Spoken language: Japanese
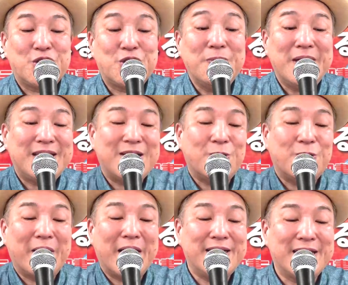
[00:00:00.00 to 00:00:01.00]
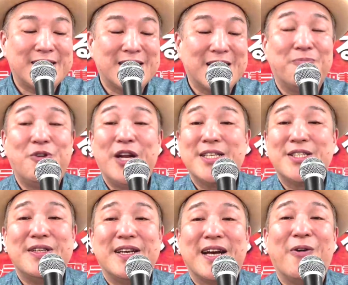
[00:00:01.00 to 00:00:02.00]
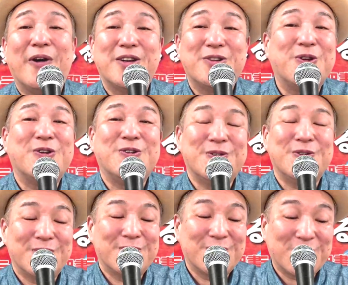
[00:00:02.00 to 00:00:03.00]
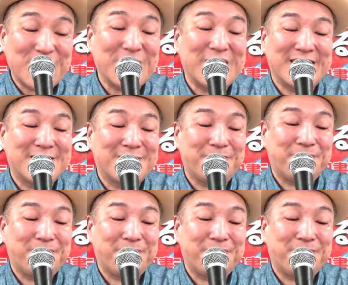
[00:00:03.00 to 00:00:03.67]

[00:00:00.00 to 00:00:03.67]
全てのマイナスがプラスに変わるということです。